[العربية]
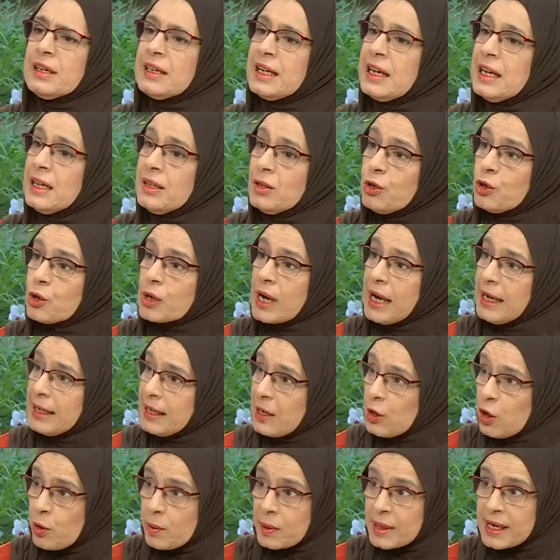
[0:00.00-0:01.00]
كي ندور
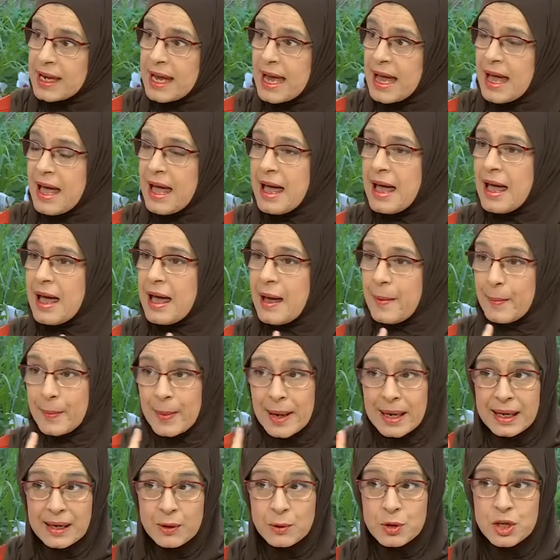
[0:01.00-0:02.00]
عليهم
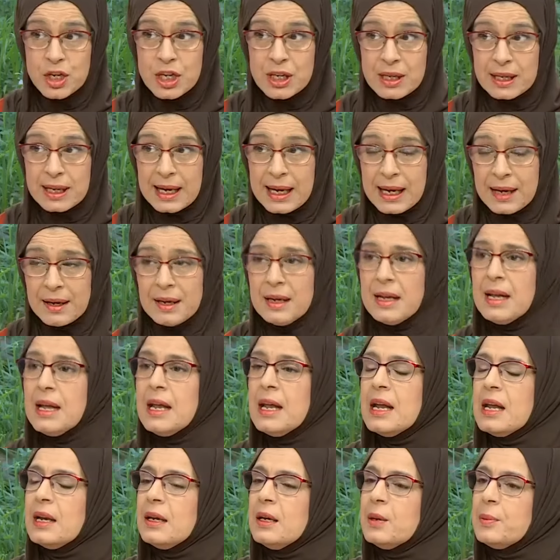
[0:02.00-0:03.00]
كامل واش ندير
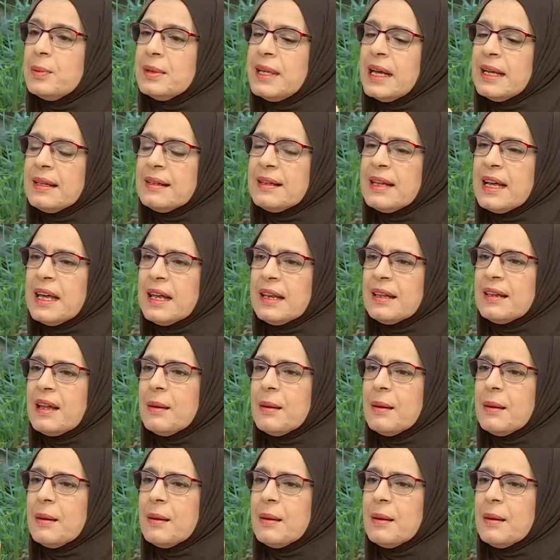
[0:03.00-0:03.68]
نبدا ندير دي